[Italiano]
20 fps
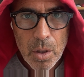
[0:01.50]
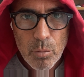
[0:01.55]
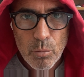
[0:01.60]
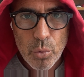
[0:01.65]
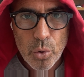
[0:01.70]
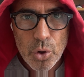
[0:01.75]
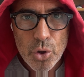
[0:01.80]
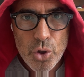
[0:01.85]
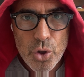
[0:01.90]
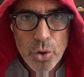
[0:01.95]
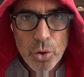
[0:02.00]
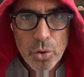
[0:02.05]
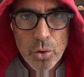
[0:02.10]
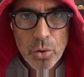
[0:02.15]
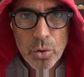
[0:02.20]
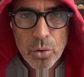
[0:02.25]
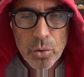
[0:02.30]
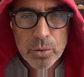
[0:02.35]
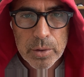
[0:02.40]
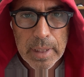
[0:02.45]

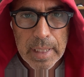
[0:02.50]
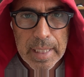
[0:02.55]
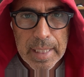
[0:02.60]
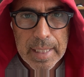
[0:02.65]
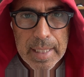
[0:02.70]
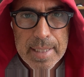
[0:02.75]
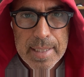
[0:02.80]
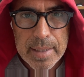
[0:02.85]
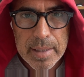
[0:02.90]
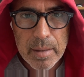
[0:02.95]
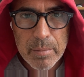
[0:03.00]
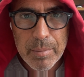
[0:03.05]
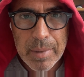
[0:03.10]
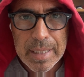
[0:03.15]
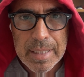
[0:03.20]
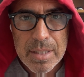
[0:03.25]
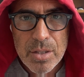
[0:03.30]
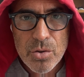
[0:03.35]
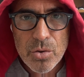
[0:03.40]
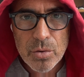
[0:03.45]
Buongiorno dalla Casa del
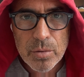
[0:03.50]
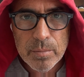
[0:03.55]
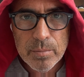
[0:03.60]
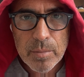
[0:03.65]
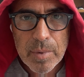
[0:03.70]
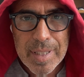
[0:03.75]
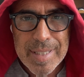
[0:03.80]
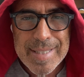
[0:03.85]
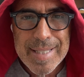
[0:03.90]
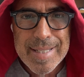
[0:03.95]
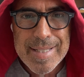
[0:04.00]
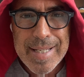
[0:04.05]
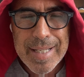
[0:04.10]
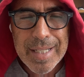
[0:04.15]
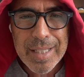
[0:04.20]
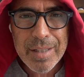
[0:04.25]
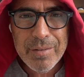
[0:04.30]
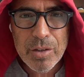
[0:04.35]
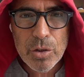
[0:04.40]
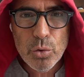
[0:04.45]
Manzo.
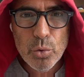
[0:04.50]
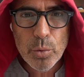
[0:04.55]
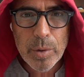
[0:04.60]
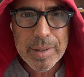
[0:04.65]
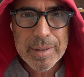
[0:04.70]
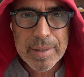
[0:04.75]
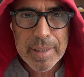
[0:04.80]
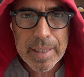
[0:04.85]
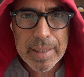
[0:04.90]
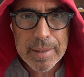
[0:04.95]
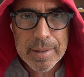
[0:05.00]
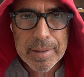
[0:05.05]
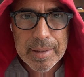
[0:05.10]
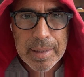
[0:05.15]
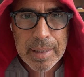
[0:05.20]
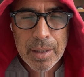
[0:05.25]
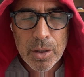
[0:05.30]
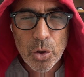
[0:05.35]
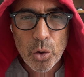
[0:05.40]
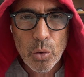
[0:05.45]
Stasera alle
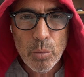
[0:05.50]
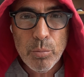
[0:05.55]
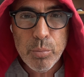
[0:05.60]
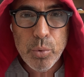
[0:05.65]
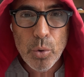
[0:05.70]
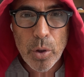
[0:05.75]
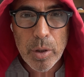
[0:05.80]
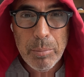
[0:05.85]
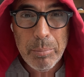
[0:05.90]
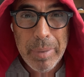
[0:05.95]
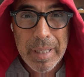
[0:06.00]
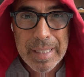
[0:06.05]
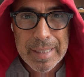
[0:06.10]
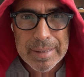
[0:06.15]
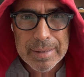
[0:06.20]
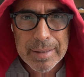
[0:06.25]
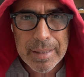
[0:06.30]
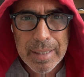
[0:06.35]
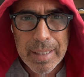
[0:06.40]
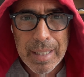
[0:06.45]
21.30 non puoi
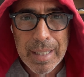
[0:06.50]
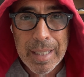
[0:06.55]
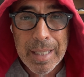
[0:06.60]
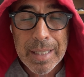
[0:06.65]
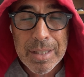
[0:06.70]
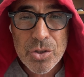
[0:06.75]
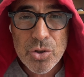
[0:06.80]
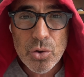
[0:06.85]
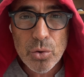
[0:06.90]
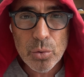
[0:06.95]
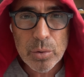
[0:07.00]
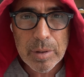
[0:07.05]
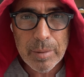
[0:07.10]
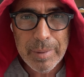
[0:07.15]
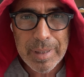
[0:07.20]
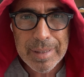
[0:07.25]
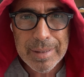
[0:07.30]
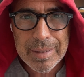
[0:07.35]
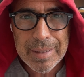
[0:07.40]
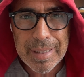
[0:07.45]
perdere
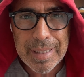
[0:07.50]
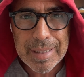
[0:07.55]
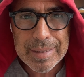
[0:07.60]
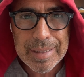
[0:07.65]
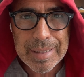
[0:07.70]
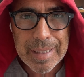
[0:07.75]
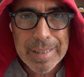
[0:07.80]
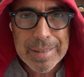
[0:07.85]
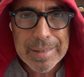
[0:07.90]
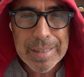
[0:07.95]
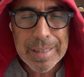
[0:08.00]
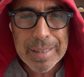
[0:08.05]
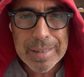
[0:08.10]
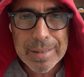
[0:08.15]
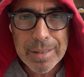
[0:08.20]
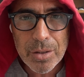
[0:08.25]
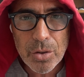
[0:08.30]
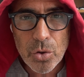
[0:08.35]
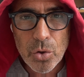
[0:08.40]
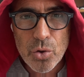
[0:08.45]
assolutamente la diretta che
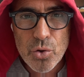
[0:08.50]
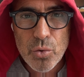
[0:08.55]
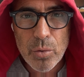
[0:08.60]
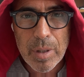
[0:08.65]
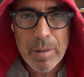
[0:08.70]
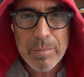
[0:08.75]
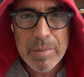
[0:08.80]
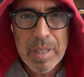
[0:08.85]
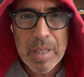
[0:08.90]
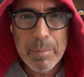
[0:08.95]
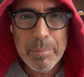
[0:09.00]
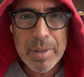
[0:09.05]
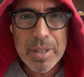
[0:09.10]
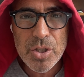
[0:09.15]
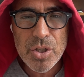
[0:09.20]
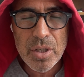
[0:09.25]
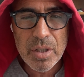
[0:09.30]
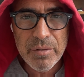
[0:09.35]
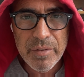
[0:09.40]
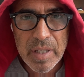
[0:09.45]
terrò sulla mia
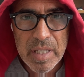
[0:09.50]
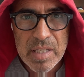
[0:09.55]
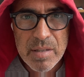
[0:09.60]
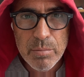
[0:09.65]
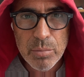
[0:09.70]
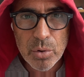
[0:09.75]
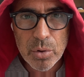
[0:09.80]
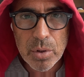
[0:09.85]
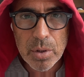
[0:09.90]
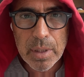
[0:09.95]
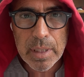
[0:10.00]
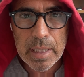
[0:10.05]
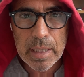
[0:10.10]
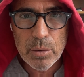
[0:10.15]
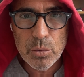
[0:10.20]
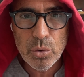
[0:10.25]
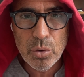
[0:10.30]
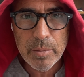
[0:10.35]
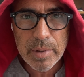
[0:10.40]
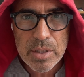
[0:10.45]
pagina Facebook
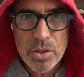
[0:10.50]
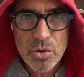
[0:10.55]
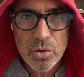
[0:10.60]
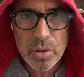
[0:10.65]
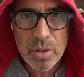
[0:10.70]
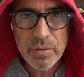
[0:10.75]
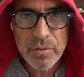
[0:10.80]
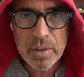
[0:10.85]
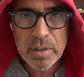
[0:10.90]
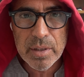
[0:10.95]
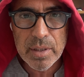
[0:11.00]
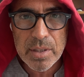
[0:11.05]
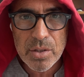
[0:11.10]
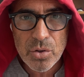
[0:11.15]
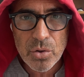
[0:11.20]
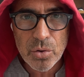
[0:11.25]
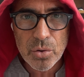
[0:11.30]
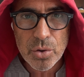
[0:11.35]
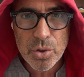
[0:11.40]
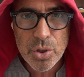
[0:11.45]
Claudio Manzone Fitness
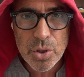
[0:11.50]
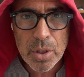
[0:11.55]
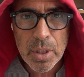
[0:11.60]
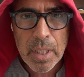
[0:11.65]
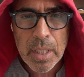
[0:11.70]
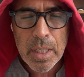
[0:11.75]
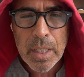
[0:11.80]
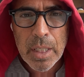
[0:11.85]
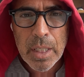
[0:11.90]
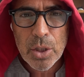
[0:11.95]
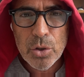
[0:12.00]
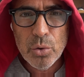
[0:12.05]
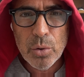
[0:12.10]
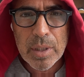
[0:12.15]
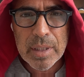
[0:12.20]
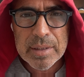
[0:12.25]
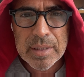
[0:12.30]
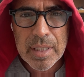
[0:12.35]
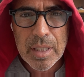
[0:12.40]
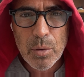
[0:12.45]
Coach,
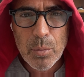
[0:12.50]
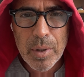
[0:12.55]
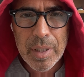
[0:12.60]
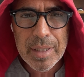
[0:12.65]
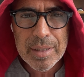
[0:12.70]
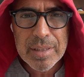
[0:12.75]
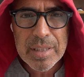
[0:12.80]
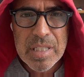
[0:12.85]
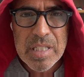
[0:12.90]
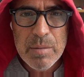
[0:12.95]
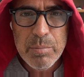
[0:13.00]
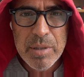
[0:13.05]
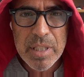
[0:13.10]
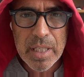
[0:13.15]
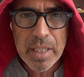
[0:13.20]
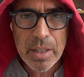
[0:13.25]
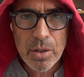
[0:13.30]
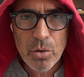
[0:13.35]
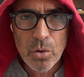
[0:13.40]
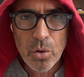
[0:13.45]
durante la quale ti
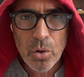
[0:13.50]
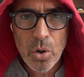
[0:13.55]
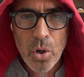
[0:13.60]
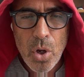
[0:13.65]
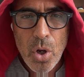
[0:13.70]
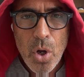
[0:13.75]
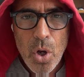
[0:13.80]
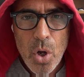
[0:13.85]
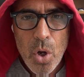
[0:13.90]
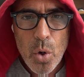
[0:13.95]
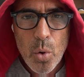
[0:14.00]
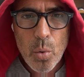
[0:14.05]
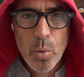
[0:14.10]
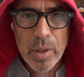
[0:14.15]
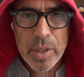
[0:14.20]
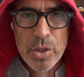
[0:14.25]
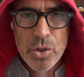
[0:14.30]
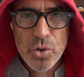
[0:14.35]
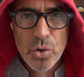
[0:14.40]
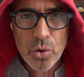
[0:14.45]
spiegherò
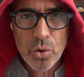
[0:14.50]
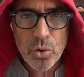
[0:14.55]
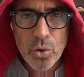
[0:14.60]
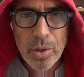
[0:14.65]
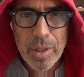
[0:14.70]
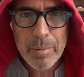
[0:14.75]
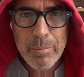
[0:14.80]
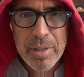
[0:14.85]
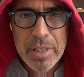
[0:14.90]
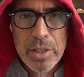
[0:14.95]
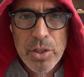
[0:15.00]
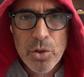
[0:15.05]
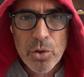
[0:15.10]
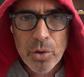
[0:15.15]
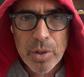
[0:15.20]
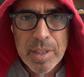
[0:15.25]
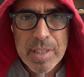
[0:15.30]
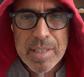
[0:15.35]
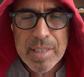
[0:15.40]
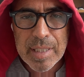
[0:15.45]
quali sono le
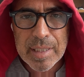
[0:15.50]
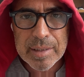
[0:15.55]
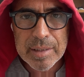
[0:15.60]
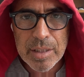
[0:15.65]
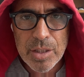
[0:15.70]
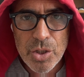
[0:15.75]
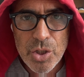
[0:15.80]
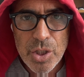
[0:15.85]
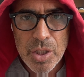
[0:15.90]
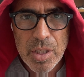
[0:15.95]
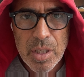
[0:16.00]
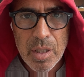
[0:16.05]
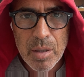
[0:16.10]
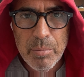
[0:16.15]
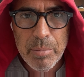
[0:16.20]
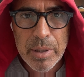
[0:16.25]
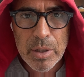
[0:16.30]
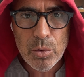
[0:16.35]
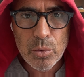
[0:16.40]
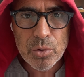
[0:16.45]
migliori strategie
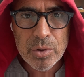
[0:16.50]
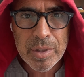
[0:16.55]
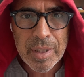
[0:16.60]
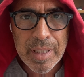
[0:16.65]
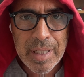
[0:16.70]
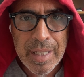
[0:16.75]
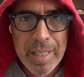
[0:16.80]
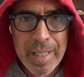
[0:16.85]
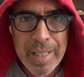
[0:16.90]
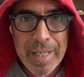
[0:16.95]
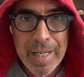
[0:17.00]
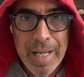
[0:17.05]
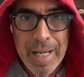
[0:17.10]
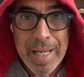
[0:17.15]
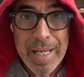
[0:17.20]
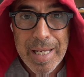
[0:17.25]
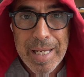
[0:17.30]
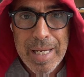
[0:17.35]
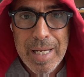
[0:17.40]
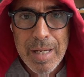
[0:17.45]
per
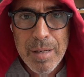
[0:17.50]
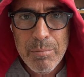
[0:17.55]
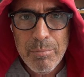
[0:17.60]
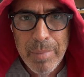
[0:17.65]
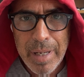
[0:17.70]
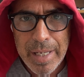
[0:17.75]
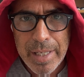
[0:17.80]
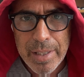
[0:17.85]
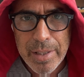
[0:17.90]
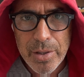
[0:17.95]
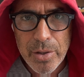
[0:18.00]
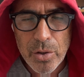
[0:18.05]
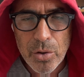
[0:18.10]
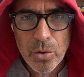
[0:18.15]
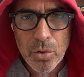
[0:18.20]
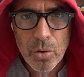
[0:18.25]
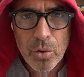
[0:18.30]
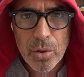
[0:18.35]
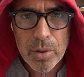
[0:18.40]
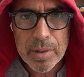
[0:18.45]
ottenere il
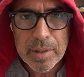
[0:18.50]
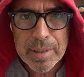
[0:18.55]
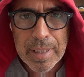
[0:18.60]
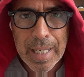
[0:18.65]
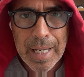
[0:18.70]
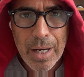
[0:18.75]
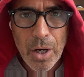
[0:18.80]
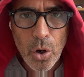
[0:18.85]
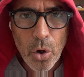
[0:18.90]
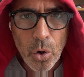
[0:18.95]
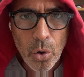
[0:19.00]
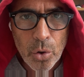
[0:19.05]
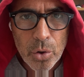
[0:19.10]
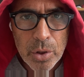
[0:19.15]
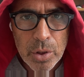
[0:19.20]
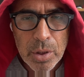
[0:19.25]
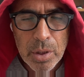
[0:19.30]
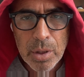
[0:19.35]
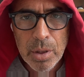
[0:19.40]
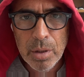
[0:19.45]
meglio da
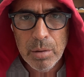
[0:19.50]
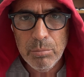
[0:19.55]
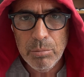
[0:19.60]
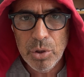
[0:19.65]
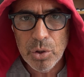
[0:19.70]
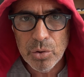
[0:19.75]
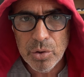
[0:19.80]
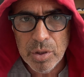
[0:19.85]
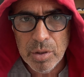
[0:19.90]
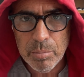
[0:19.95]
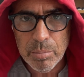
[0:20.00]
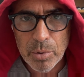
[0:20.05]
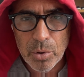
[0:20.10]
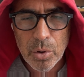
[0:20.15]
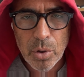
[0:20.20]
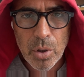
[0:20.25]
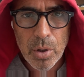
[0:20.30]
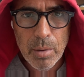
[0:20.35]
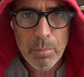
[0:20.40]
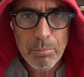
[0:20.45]
ogni
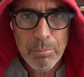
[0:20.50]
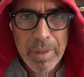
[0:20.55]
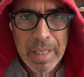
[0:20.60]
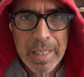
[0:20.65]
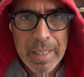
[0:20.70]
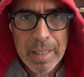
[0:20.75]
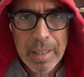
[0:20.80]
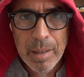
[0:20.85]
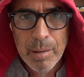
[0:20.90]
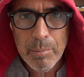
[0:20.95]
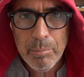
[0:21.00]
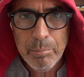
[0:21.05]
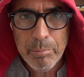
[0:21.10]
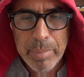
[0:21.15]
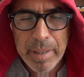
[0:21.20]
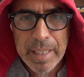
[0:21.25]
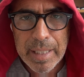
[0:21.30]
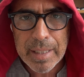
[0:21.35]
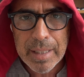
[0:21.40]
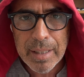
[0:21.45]
biotipo, mela,
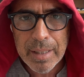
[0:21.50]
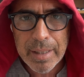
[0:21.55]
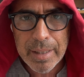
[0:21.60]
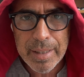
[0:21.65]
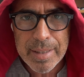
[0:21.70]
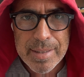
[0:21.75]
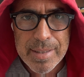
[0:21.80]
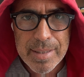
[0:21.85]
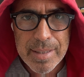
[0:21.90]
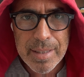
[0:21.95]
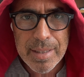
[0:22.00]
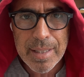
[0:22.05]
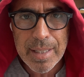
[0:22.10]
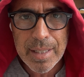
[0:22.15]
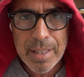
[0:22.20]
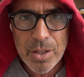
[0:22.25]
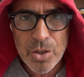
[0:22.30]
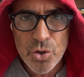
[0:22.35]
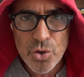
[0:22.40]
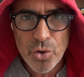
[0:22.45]
pera,
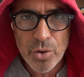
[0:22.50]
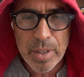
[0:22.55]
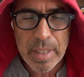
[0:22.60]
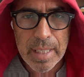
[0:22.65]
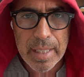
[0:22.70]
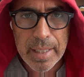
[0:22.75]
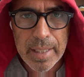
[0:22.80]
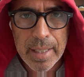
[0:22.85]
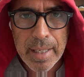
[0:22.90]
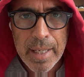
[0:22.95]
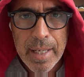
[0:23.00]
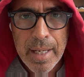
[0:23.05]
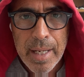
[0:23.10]
clessidra, giornale.